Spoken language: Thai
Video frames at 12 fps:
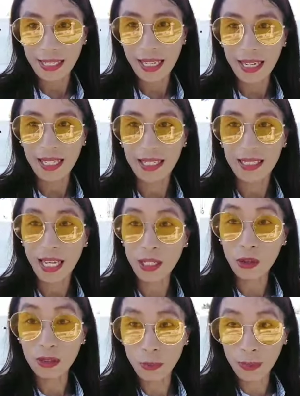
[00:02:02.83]
นั้นน่ะท่าน
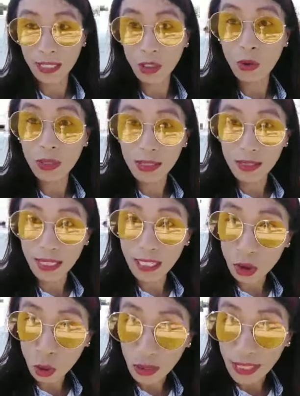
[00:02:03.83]
โดนสำเร็จโทษที่
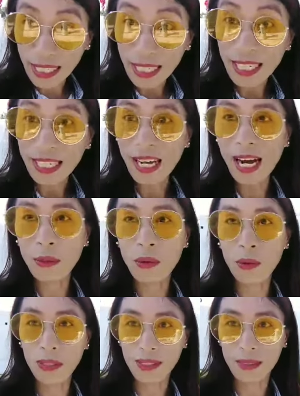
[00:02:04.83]
จุดนี้เลยนะคะทุก
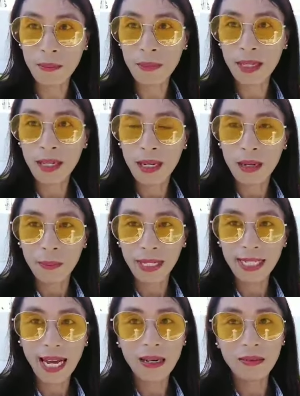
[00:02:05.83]
คนเป็น
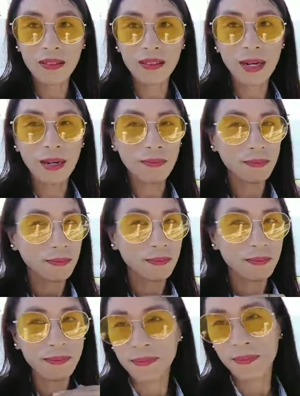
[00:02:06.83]
การ
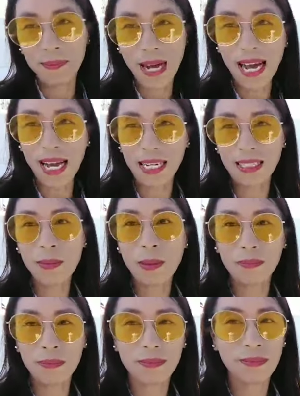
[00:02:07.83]
ประหารแบ
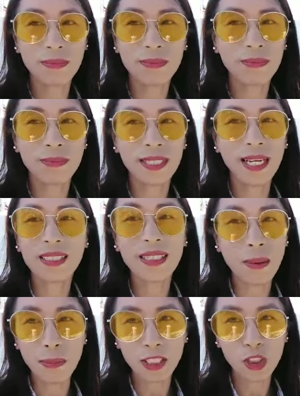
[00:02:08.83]
บเยี่ยง
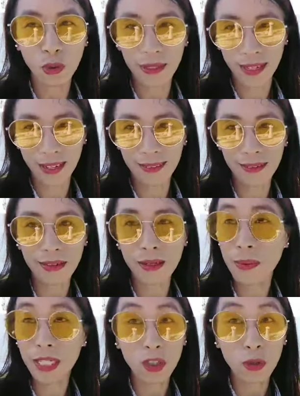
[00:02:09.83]
สามัญชนน่ะก็คือ
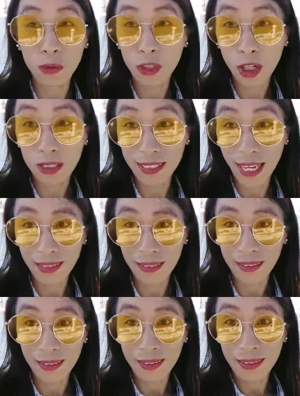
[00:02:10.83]
ไม่ได้ทุบด้วยท่อนจันทร์
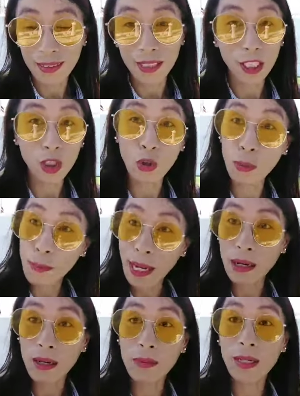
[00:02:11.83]
หรือจะทุบหรือเปล่า
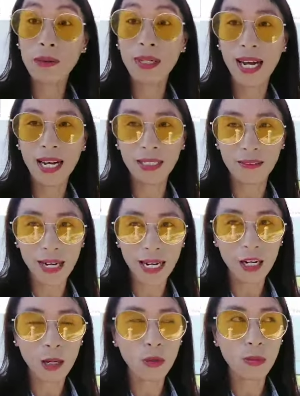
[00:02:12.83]
เราก็ไม่รู้นะคะแต่ว่า
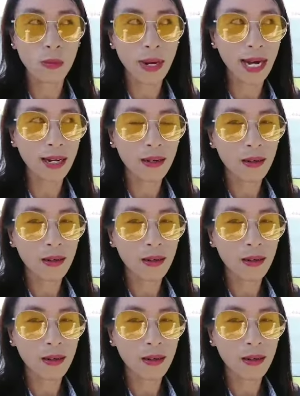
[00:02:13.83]
ข้อมูลบอกว่า